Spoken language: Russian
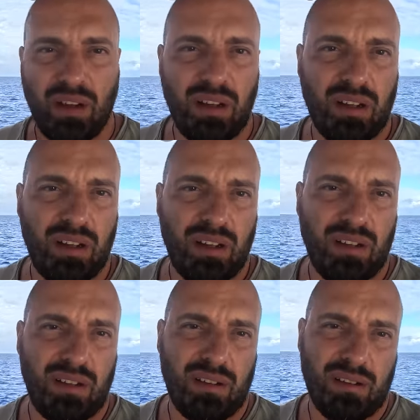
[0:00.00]

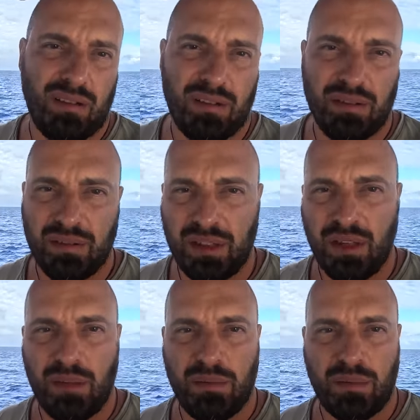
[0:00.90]
Э,
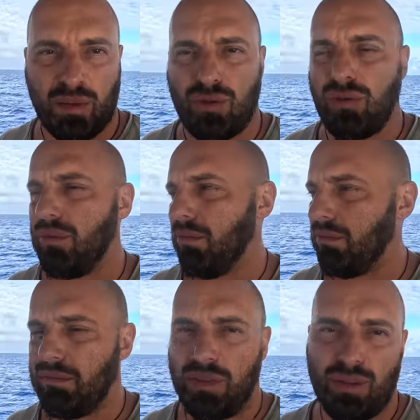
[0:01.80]
я пошел
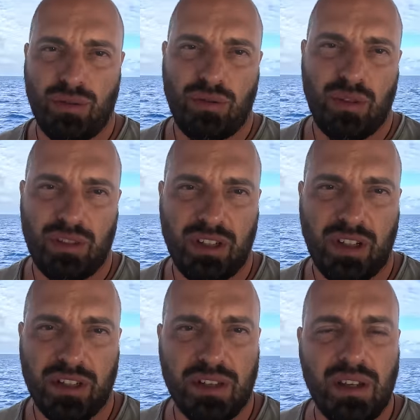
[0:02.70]
еще
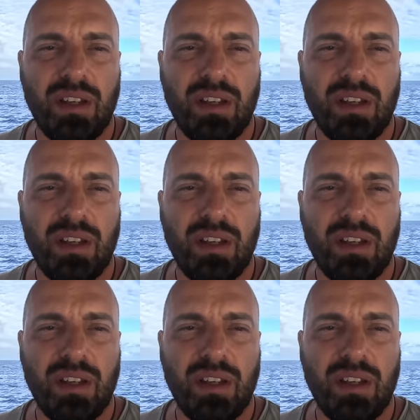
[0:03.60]
отдыхать.